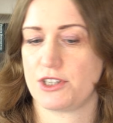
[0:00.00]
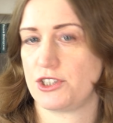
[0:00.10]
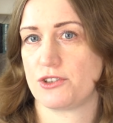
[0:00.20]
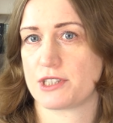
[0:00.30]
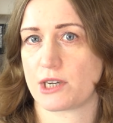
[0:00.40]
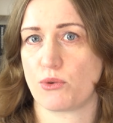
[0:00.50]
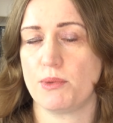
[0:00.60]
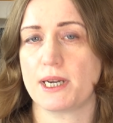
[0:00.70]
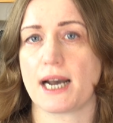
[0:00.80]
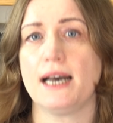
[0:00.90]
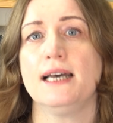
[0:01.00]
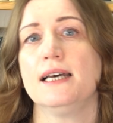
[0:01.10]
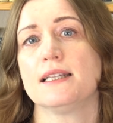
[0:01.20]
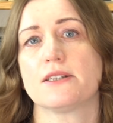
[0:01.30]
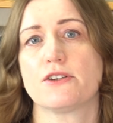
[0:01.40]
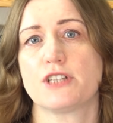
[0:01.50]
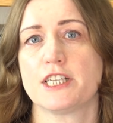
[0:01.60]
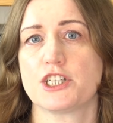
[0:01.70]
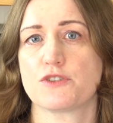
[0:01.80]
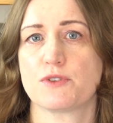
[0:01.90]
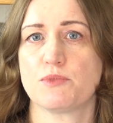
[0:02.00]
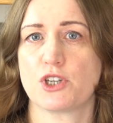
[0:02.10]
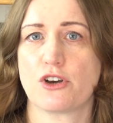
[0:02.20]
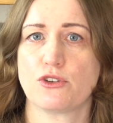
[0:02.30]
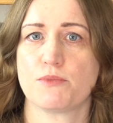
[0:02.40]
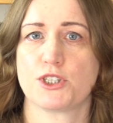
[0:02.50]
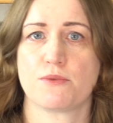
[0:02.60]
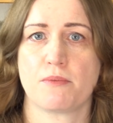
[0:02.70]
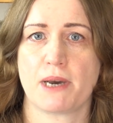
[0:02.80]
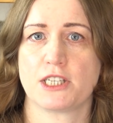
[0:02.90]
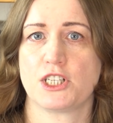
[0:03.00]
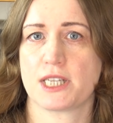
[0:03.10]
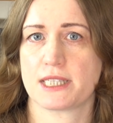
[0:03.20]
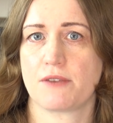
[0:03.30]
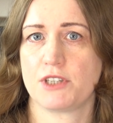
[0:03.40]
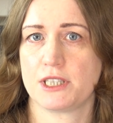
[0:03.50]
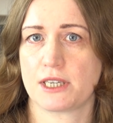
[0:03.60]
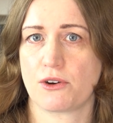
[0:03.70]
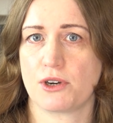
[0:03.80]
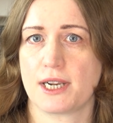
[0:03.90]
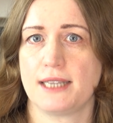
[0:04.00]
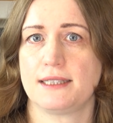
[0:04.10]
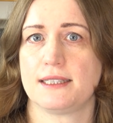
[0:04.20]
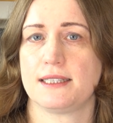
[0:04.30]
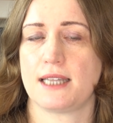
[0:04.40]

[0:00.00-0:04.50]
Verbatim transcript: i wejdzie do znaku byka, co oznacza, że w tym tygodniu będziemy bardziej nastawieni na konkrety,